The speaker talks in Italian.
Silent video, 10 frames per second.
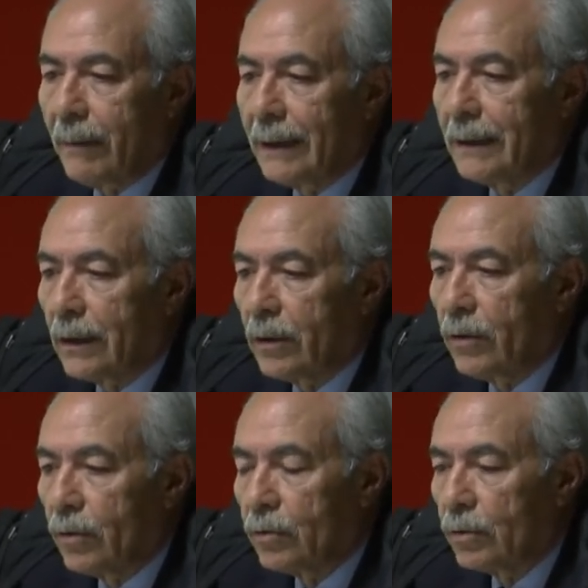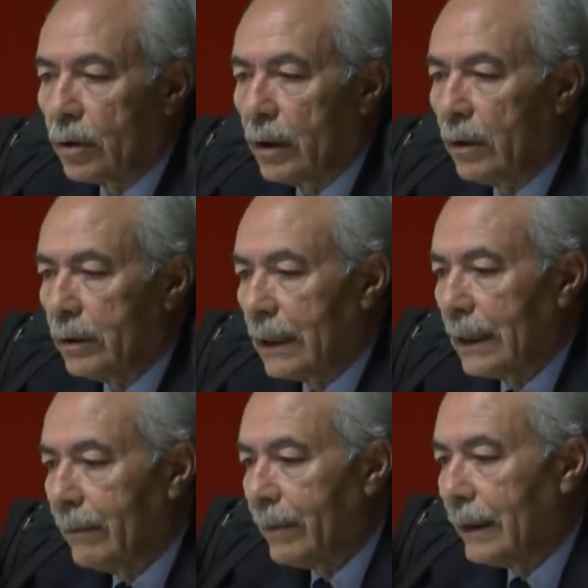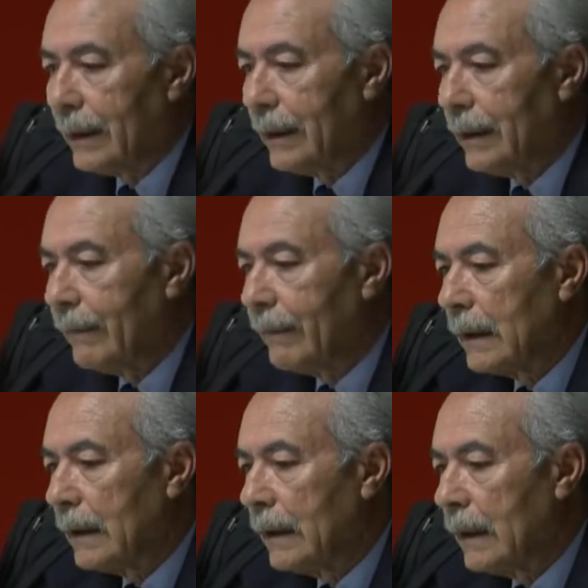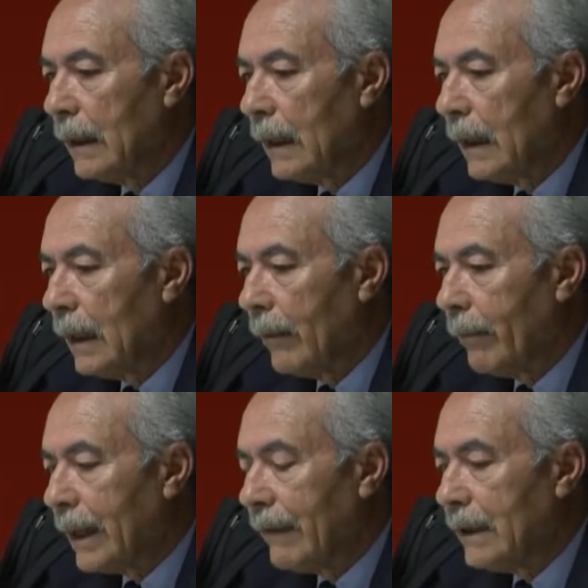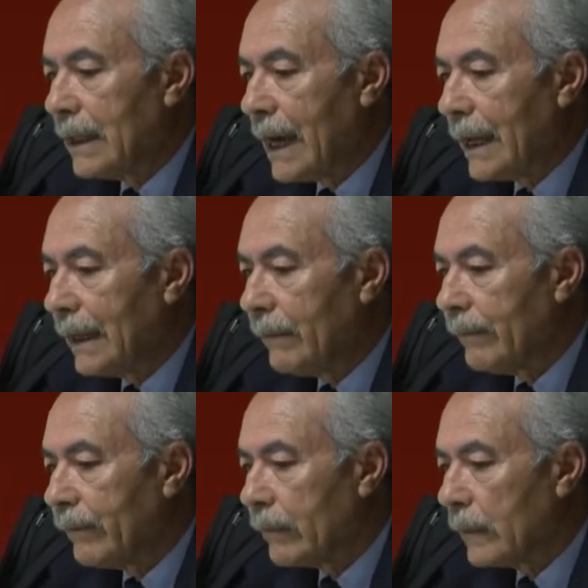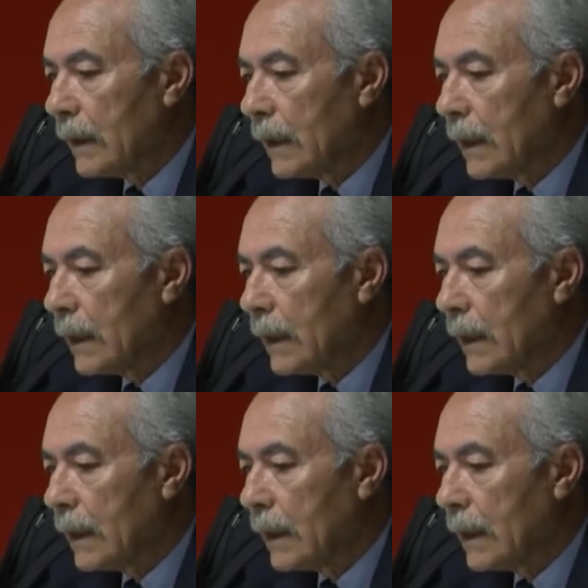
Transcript: L'amarezza, l'amarezza di una soluzione che poteva essere